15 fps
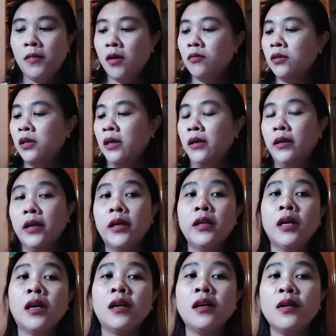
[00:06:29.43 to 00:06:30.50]
mau
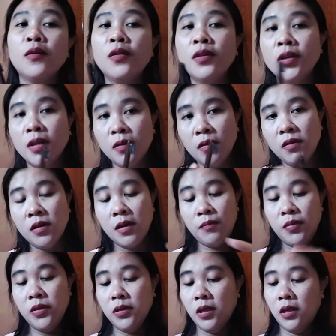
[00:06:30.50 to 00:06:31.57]
dandan yang neko-neko
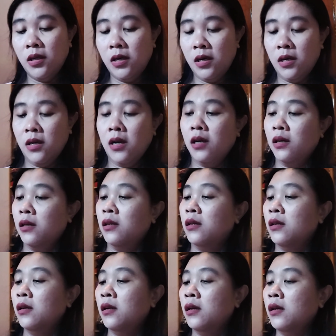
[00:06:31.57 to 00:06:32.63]
nggak bisa dandan
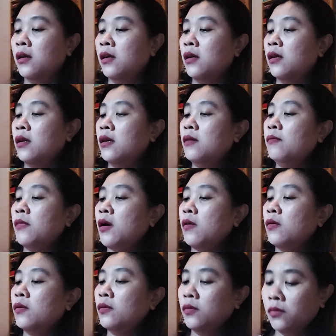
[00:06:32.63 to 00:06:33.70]
ini
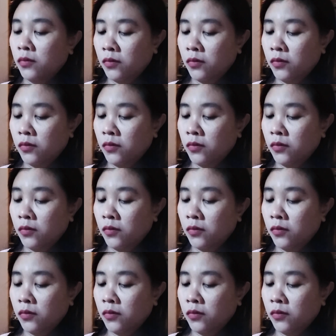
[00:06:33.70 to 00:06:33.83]
mau